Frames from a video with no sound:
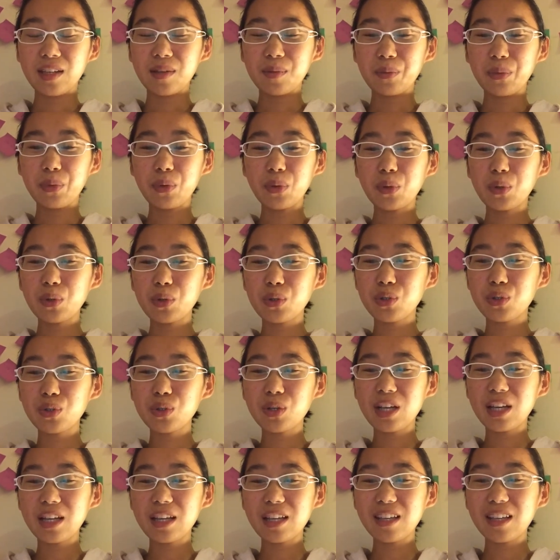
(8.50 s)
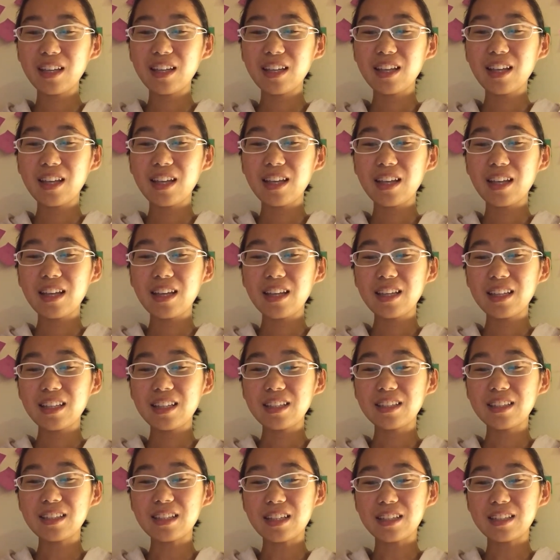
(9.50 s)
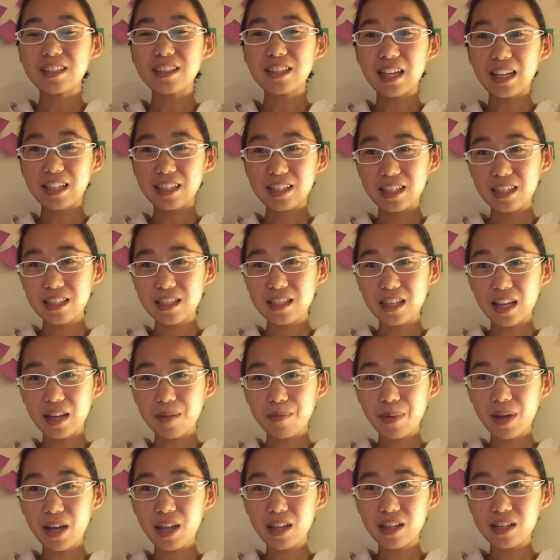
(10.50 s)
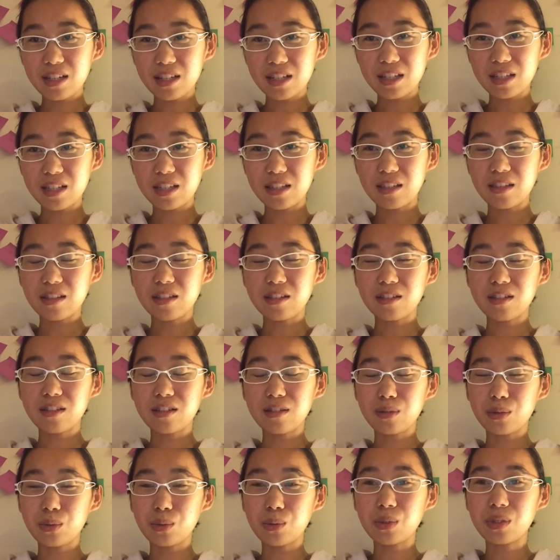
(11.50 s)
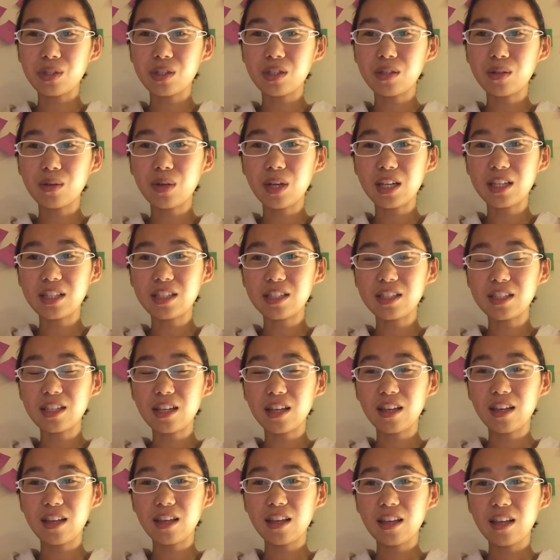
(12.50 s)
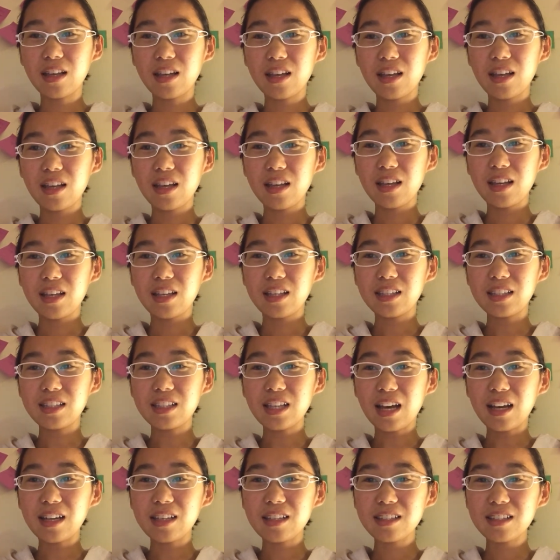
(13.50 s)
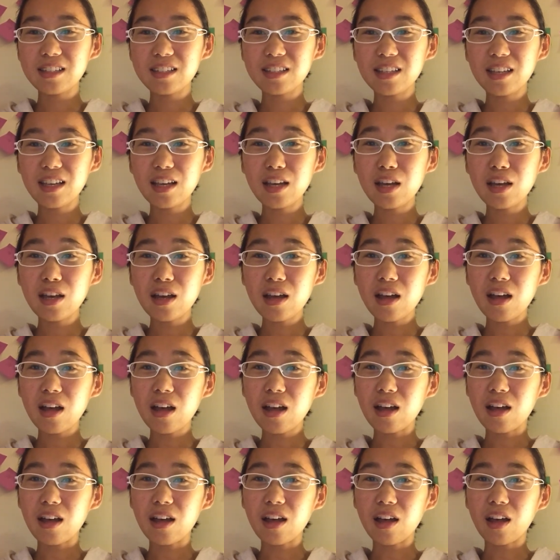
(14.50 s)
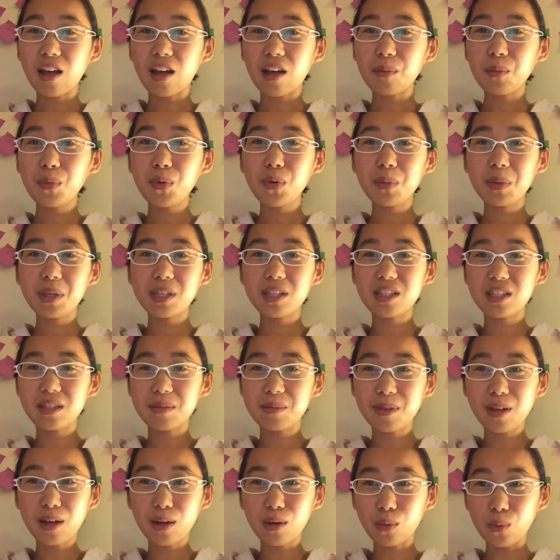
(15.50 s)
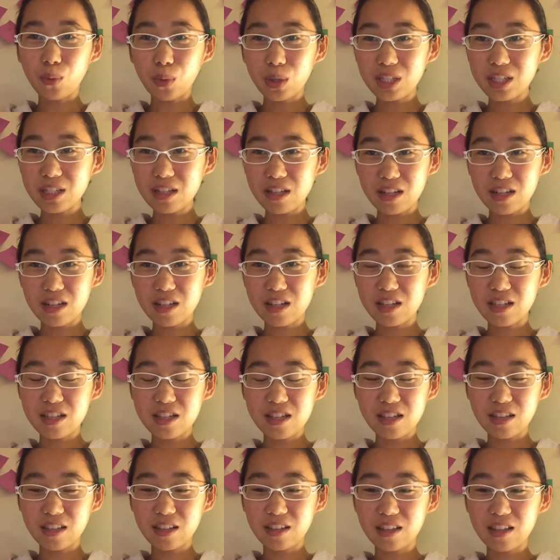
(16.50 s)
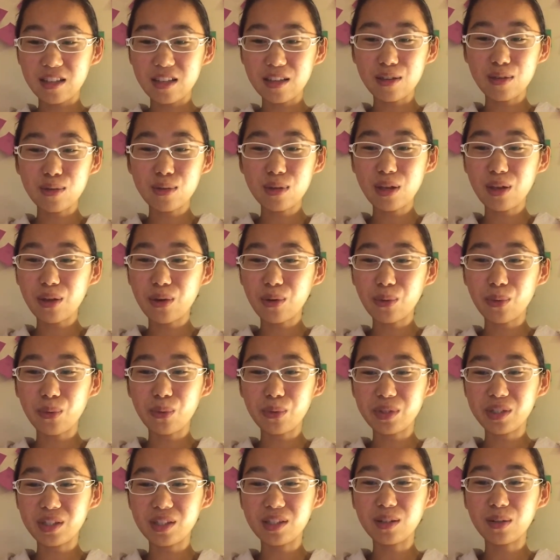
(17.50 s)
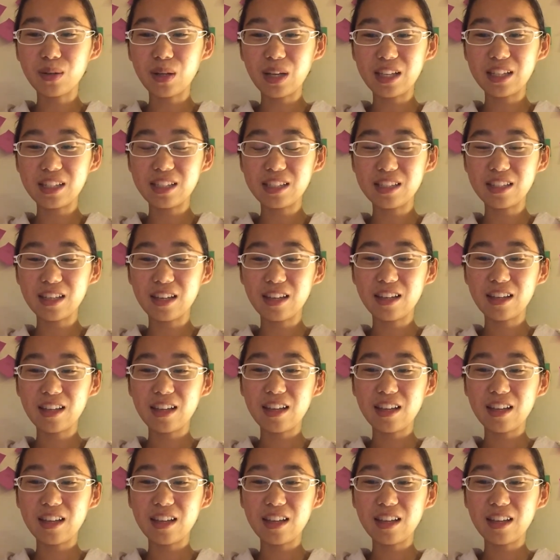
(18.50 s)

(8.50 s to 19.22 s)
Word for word: 比如说想杂七杂八的事情是胡思乱想，想一些啊莫名其妙逻辑的事情也算胡思乱想，